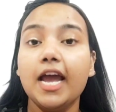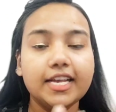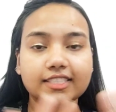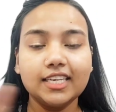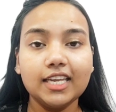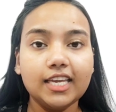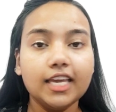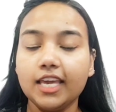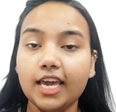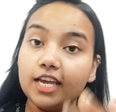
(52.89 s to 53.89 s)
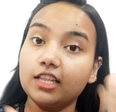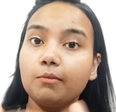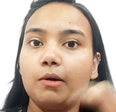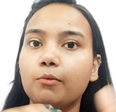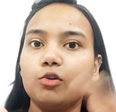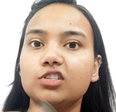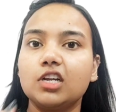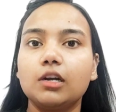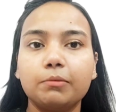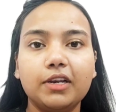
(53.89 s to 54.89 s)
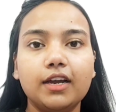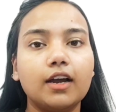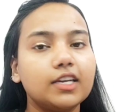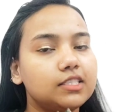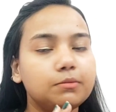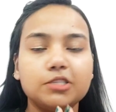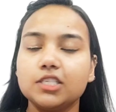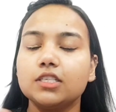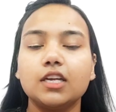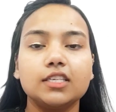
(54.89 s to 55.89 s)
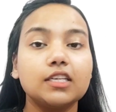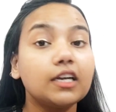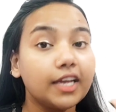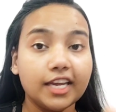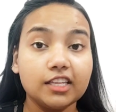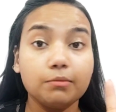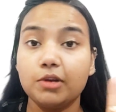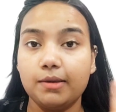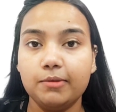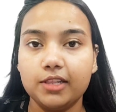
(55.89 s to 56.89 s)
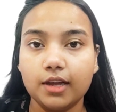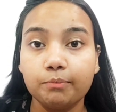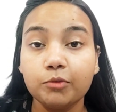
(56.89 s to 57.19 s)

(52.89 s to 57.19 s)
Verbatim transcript: ऐसे नहीं है कि एकदम आपको रिजल्ट मिलेगा किसी भी चीज़ का रिजल्ट एकदम नहीं मिलता